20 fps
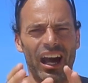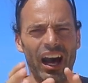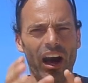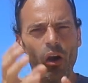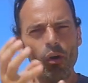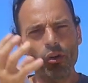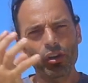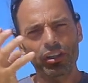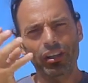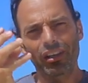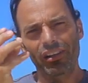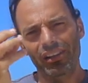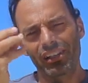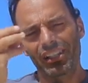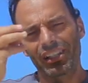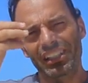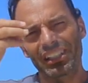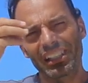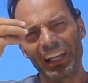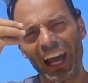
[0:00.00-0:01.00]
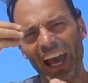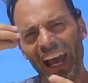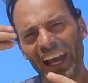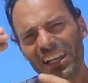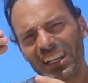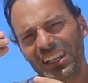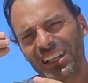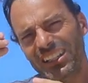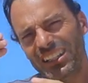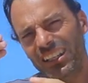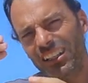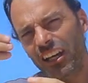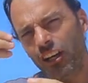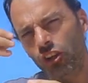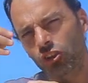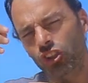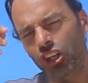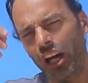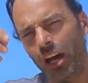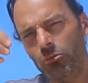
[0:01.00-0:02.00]
auch ja einiges an
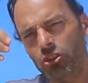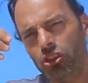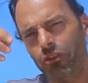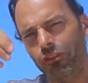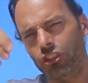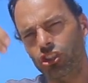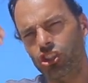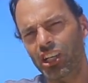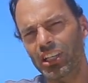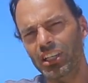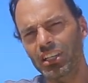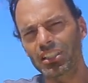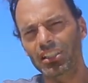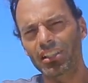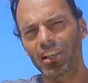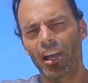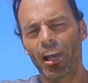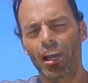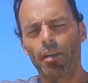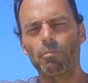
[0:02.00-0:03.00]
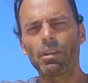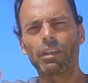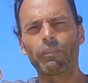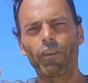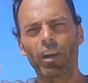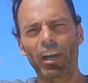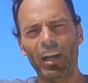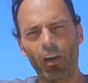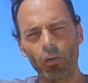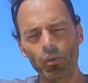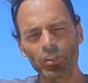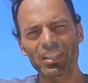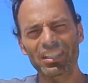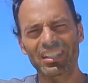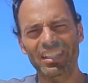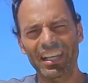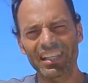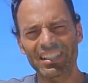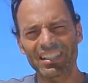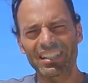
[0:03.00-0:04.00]
aerodynamischem Verständnis mit
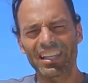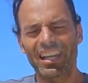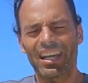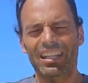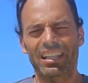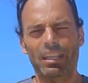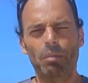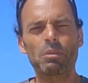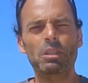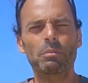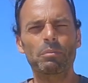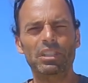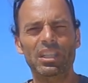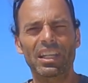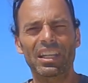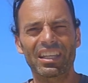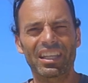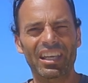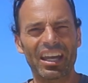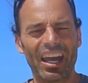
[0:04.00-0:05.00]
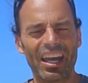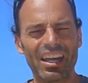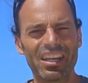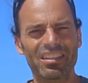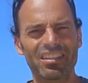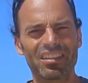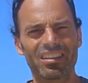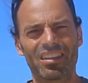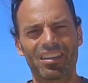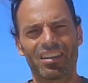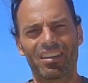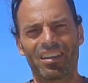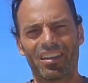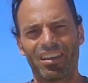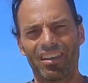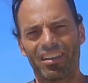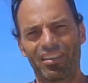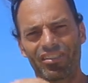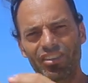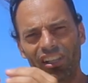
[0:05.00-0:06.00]
voraussetzt, damit man seinen Kite,
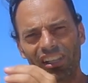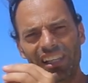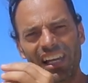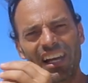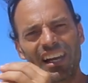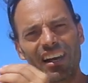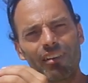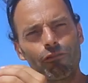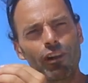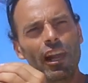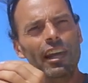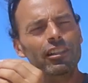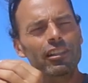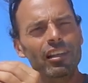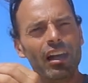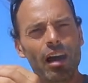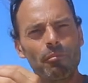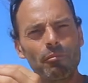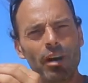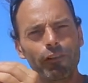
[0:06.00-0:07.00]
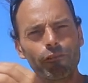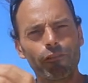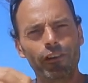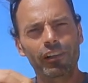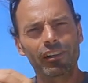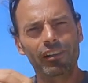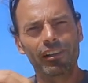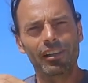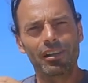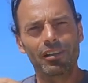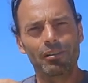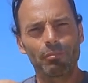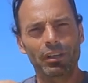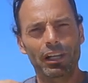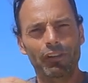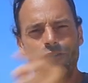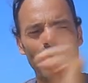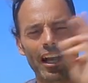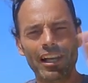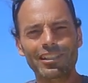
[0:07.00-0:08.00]
ja, der vielleicht am Anfang bei
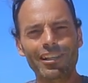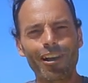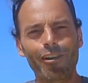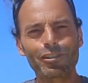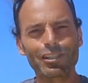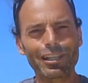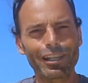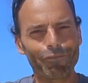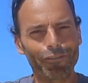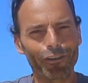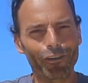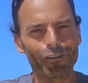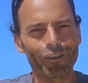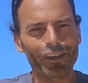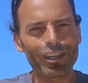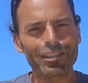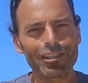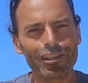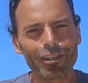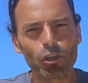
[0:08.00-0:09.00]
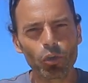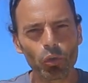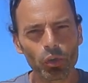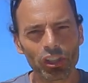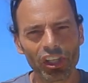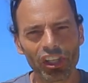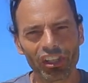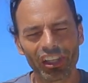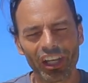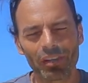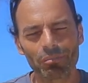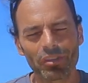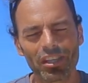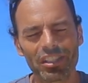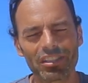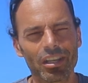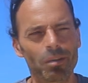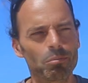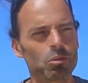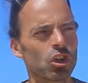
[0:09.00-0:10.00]
der Werksauslieferung richtig gut getrimmt
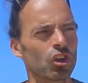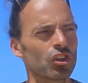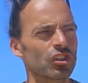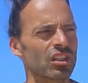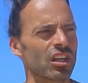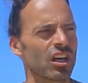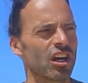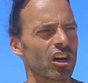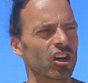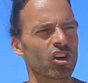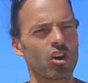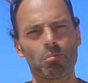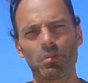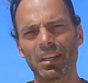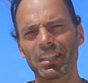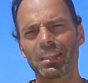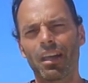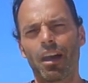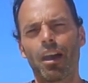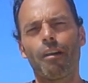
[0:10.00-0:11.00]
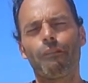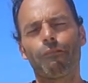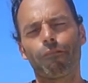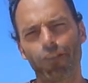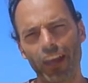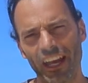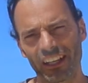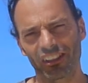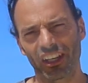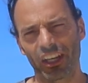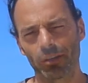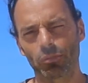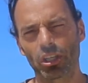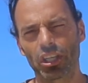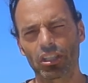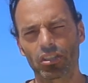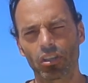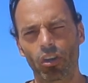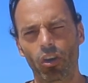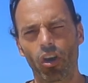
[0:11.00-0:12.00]
ist, am Schluss komplett vertrimmt
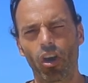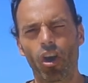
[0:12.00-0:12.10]
ist.